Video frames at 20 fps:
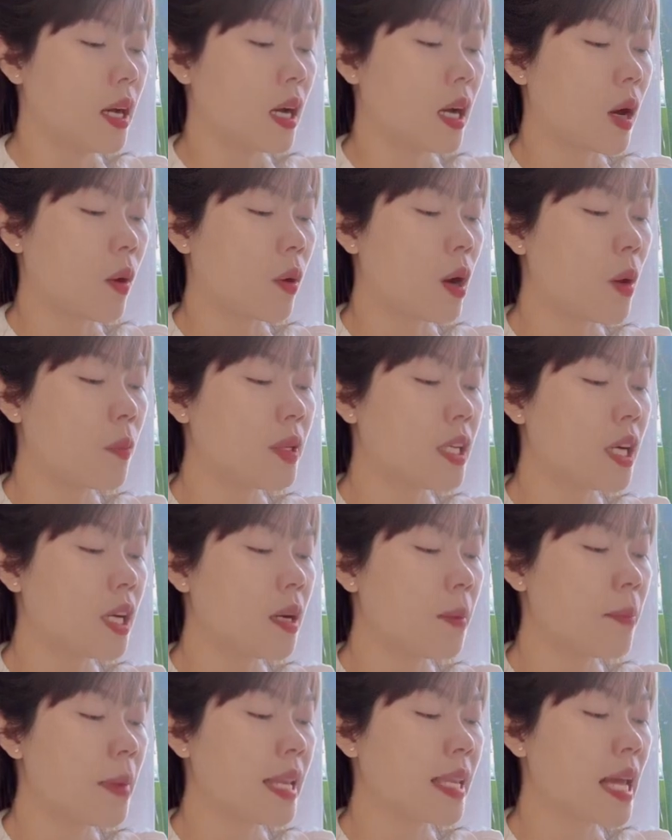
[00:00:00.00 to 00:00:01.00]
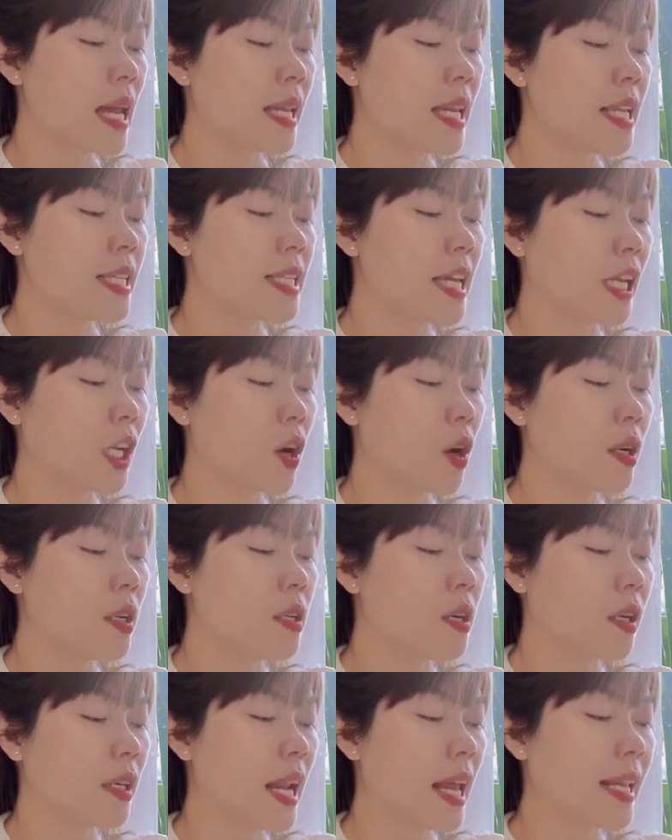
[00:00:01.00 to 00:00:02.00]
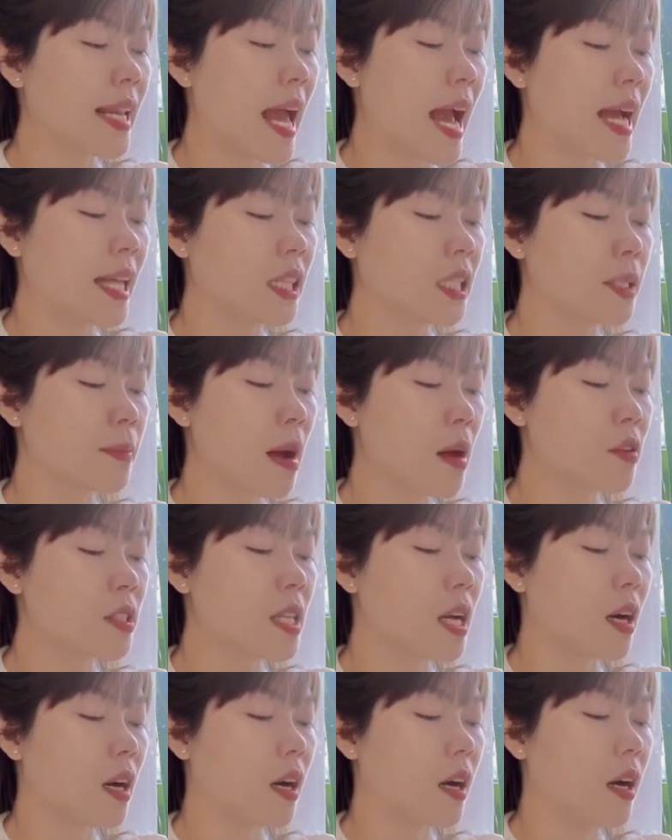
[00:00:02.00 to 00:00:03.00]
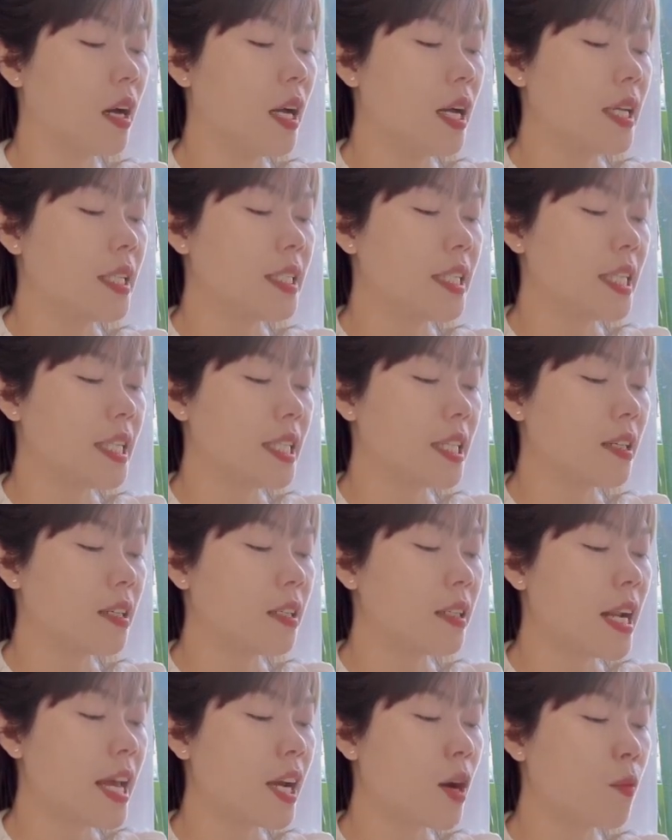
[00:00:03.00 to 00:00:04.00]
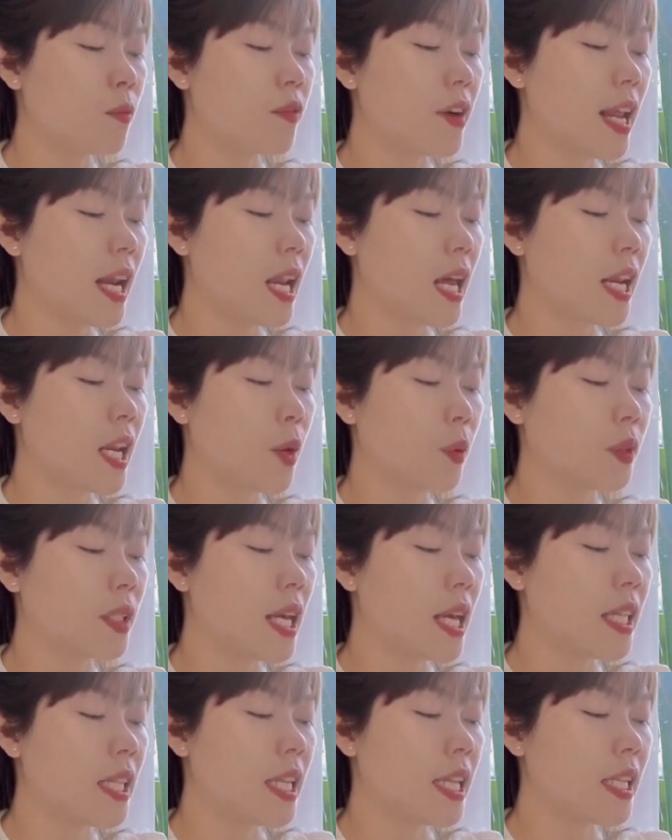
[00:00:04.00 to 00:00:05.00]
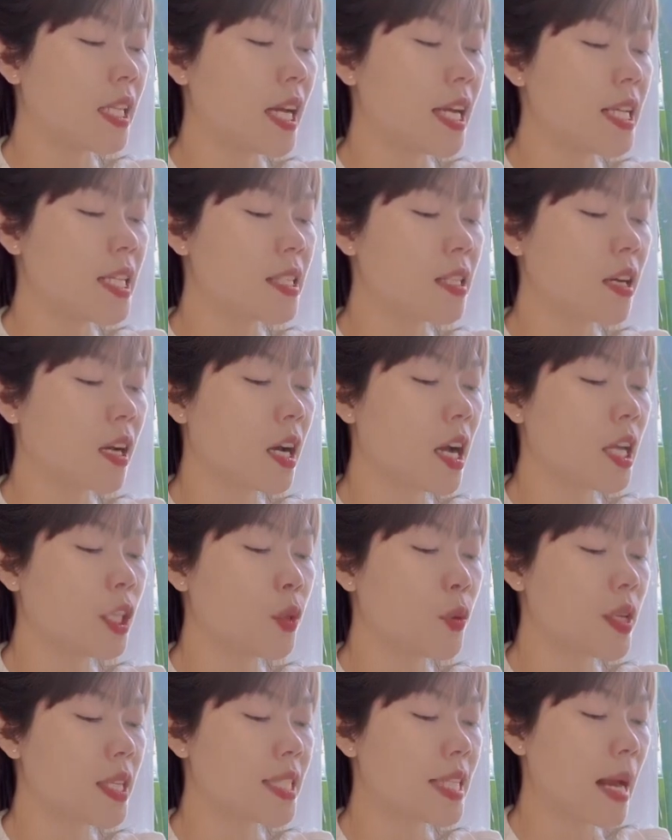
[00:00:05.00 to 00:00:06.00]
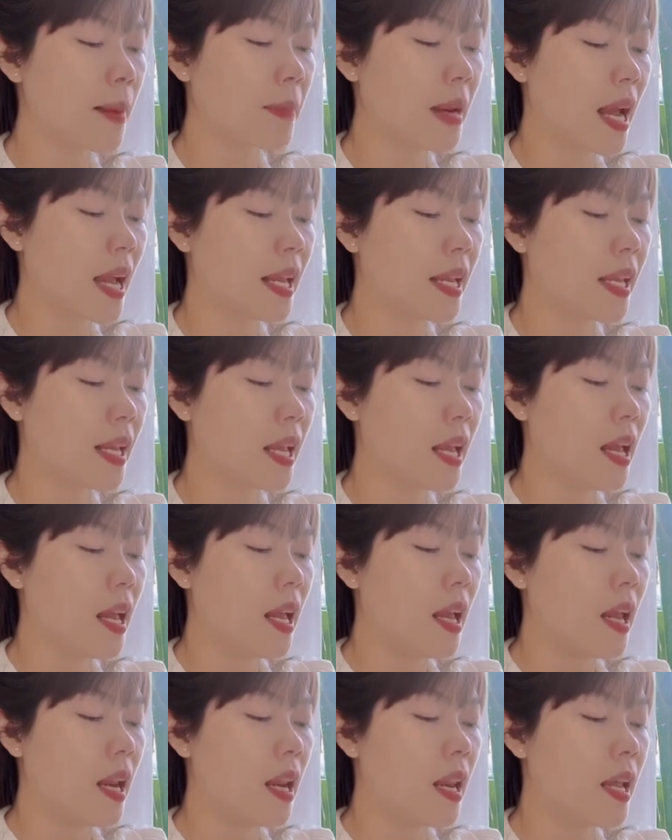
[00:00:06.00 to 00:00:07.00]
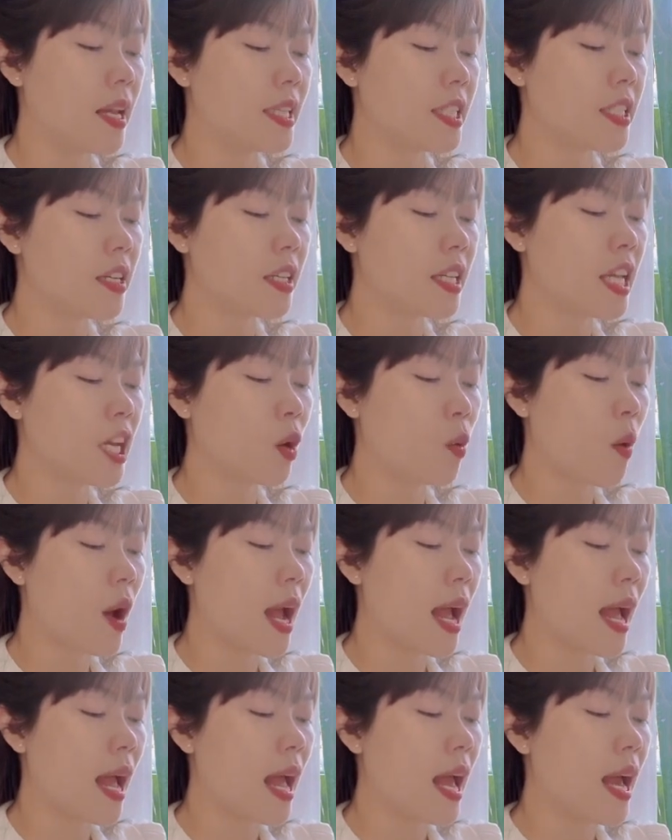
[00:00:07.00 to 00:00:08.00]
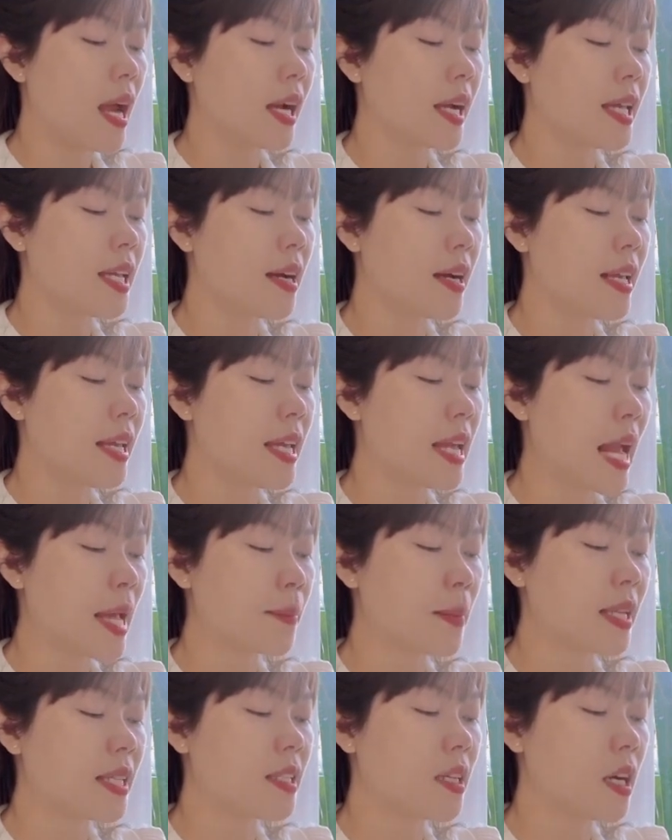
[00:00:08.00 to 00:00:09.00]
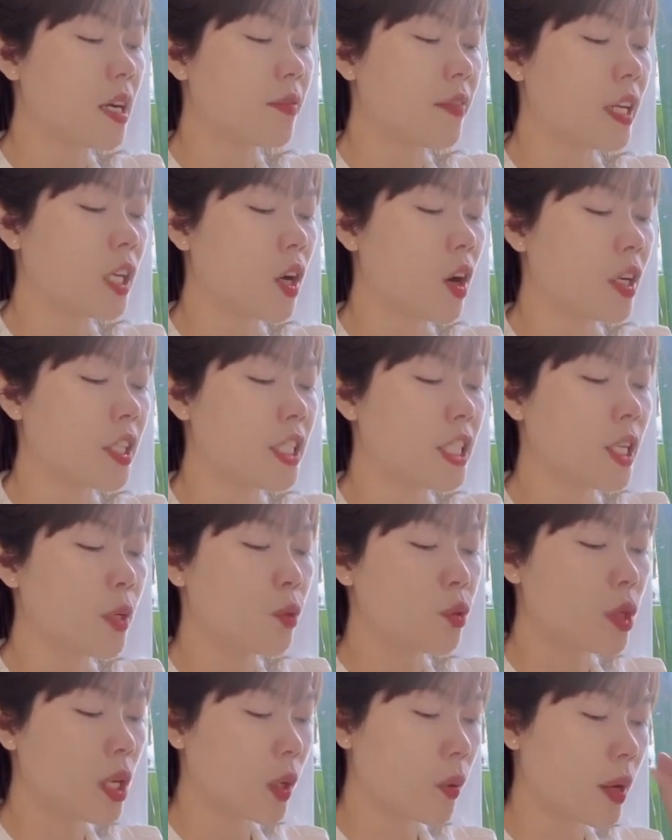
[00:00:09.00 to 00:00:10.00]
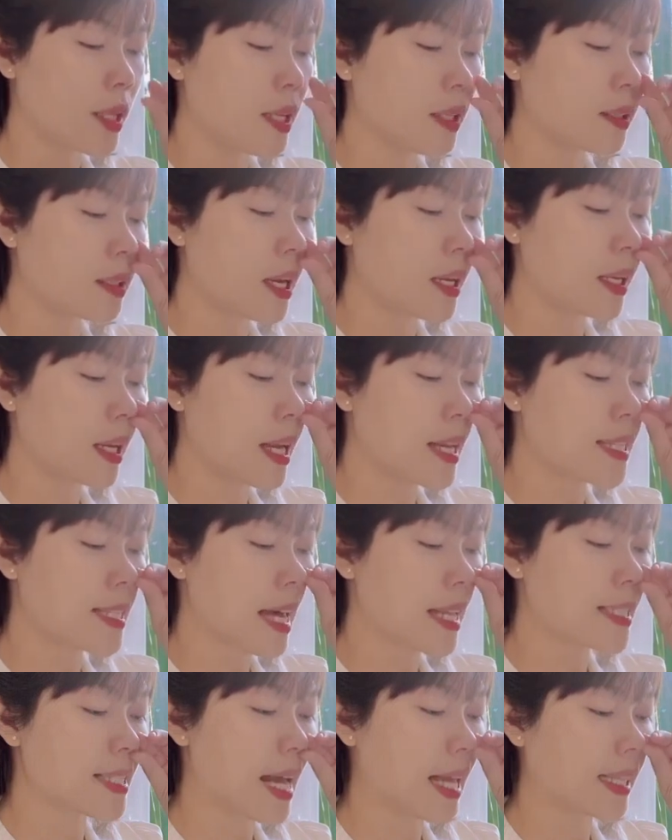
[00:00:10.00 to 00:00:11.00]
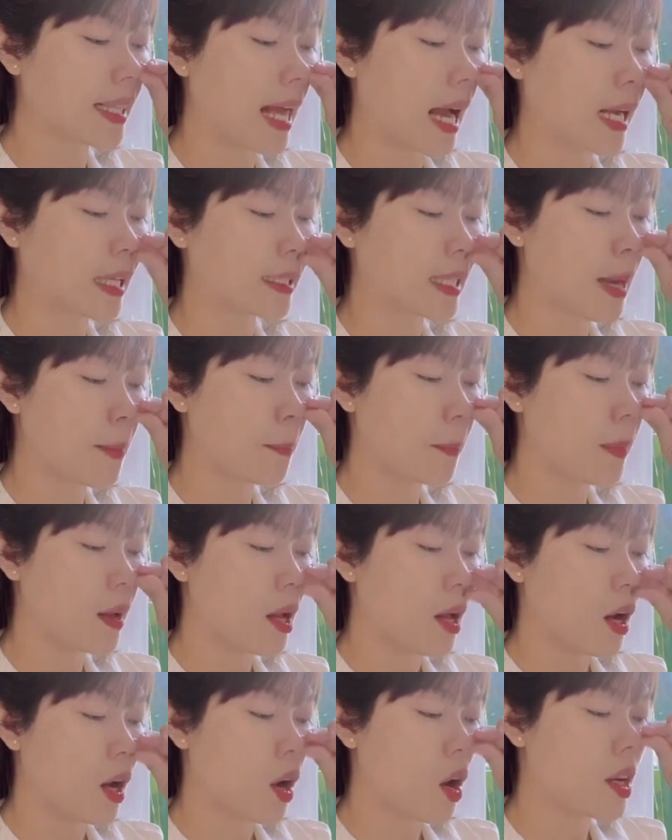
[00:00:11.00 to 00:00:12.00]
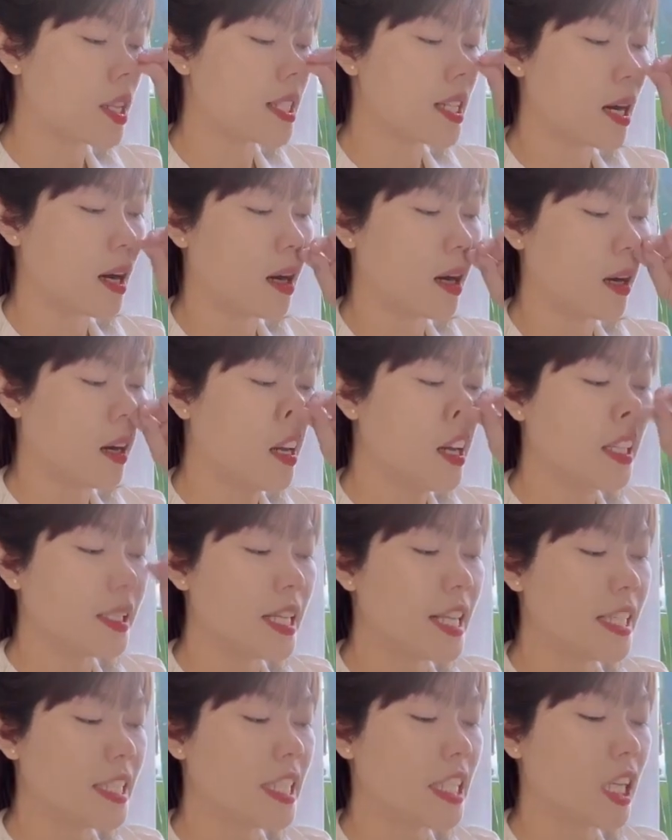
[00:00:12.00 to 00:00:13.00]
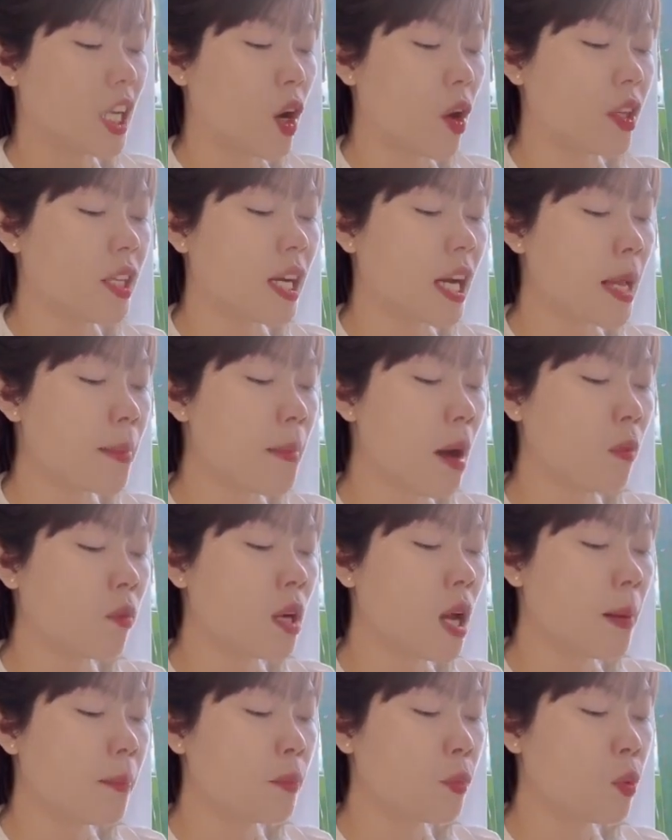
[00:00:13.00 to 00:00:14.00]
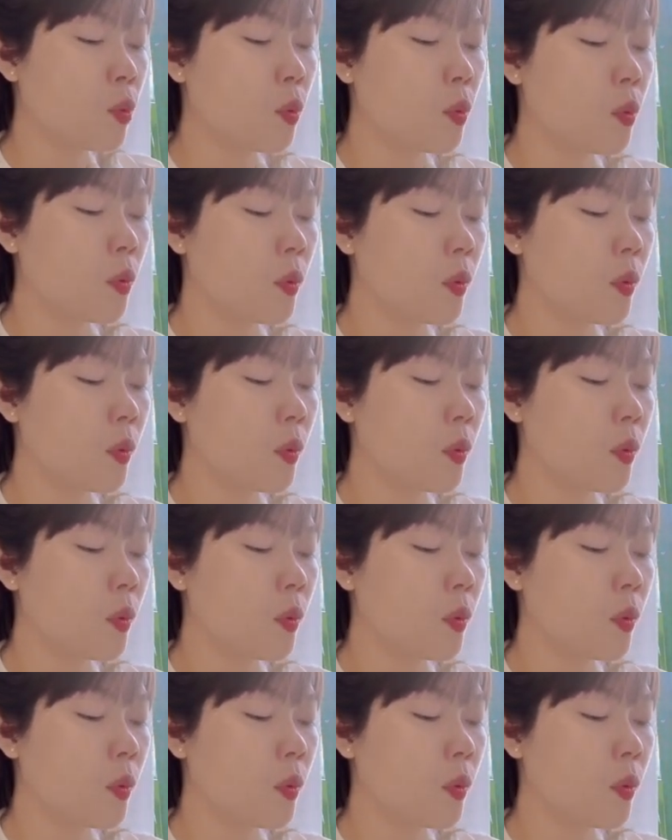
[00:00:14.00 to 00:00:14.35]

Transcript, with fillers: Cậu không nhớ mình đã đi chạch con đường lát đá từ bao giờ, chỉ nhớ đây không phải lần đầu tiên nhìn thấy rừng cây thủy sam này. Lần trước đi qua, khi ấy ánh mặt trời vẫn còn chiếu xuyên qua những thân cây san sát thẳng tắp, còn giờ thì chỉ có những cái bóng âm u.